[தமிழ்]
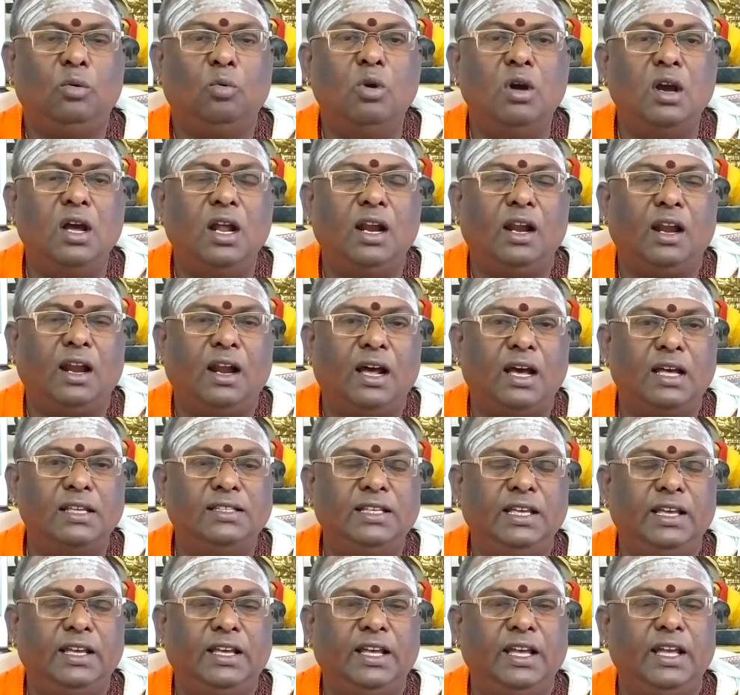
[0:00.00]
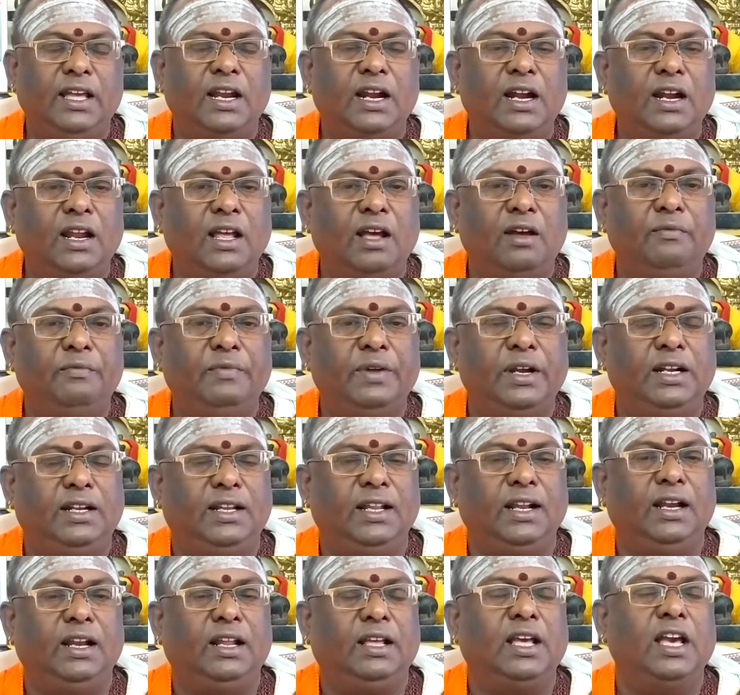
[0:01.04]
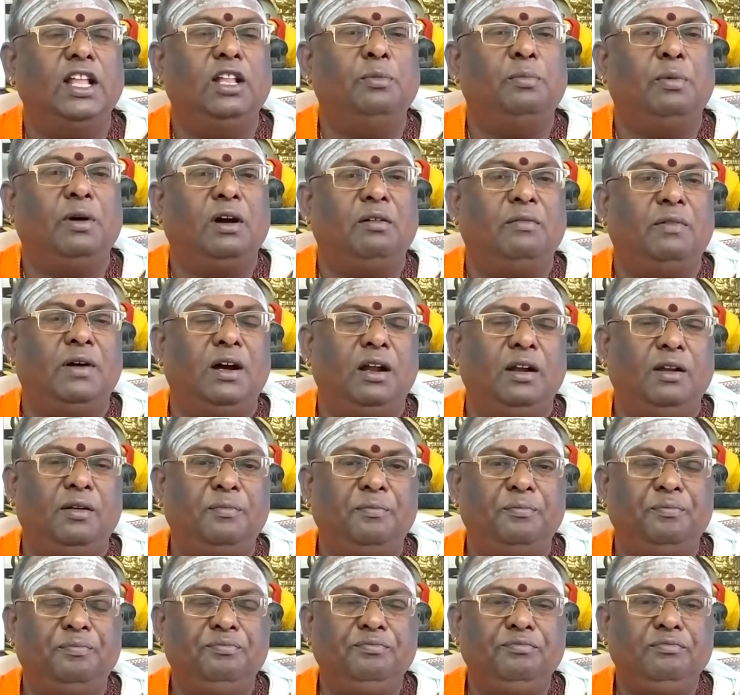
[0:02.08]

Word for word: உங்கள் ராசிக்கு இரண்டாம் வீட்டில் கேது பகவானும்